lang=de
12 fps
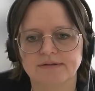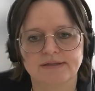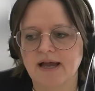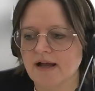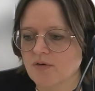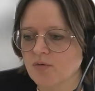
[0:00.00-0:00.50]

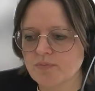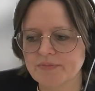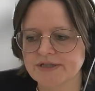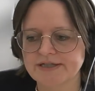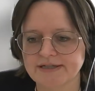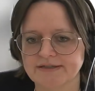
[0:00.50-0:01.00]
ja,
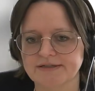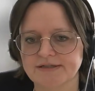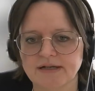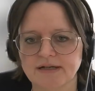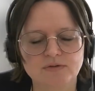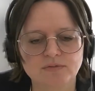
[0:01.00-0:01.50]
unbedingt.
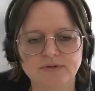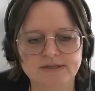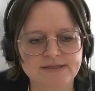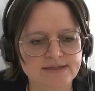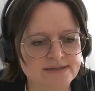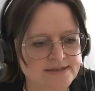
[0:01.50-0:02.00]
Also
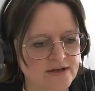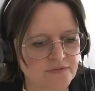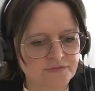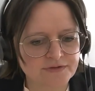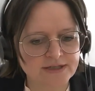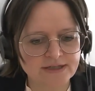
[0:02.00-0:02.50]
es ist
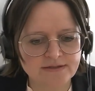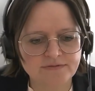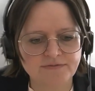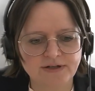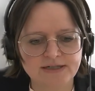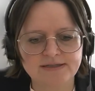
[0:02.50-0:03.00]
auf jeden
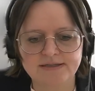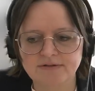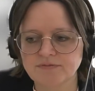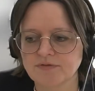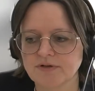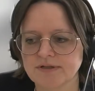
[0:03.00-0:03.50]
Fall
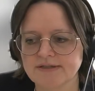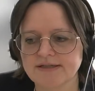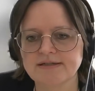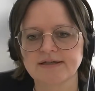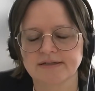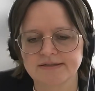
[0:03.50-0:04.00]
sinnvoll,
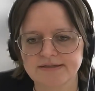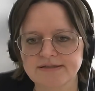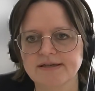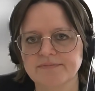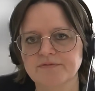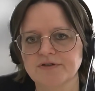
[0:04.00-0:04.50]
sich an
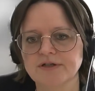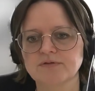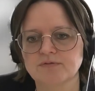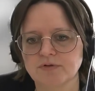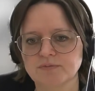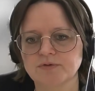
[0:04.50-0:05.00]
diese
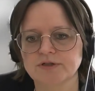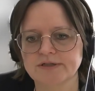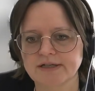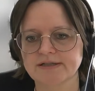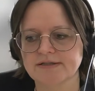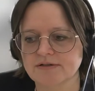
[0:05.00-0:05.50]
Empfehlung vom World
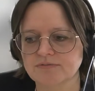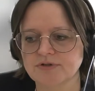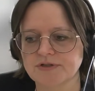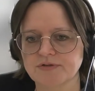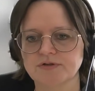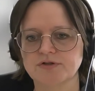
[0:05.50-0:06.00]
Cancer
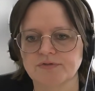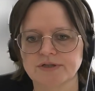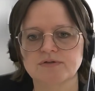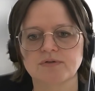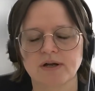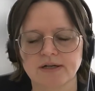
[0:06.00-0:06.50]
Research Fund
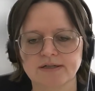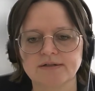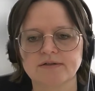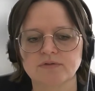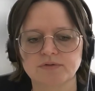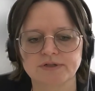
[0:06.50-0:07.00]
zu
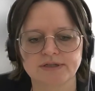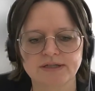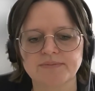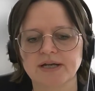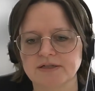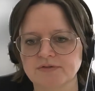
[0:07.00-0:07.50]
halten und
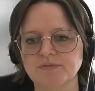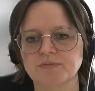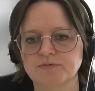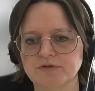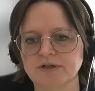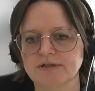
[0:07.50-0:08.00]
nicht mehr als
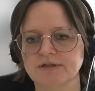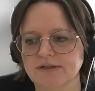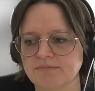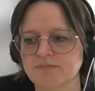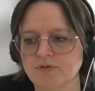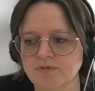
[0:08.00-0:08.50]
500
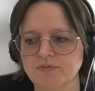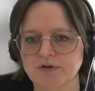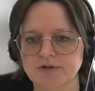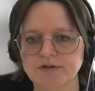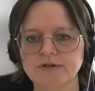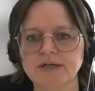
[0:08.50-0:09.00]
Gramm pro
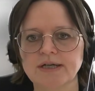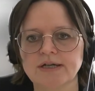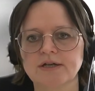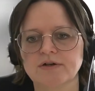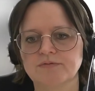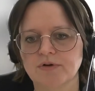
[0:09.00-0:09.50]
Woche
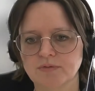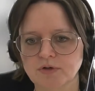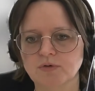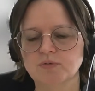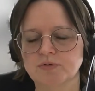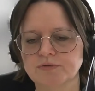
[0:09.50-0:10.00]
von
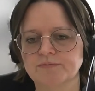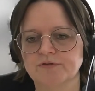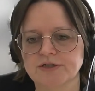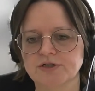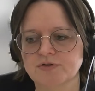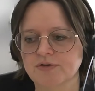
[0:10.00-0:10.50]
rotem
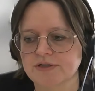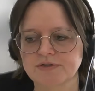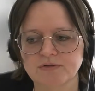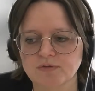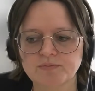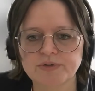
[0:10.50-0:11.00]
Fleisch zu
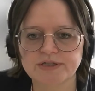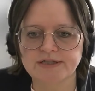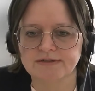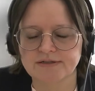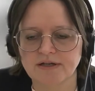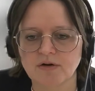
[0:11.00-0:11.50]
essen.
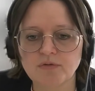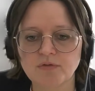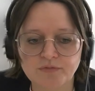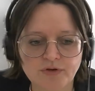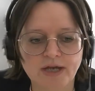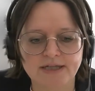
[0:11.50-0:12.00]
Unbedingt, auch
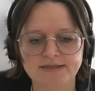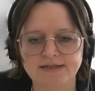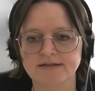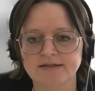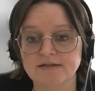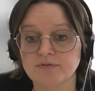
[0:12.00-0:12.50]
für
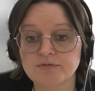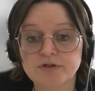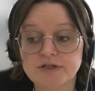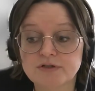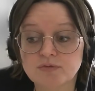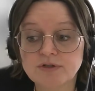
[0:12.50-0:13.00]
Herzkreislauf, für die
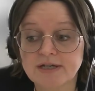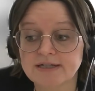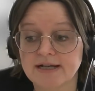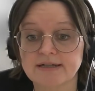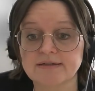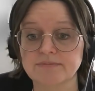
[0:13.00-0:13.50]

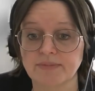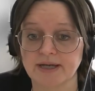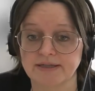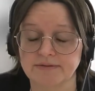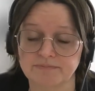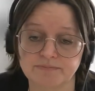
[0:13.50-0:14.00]
Gesundheit
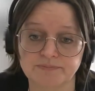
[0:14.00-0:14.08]
allgemein.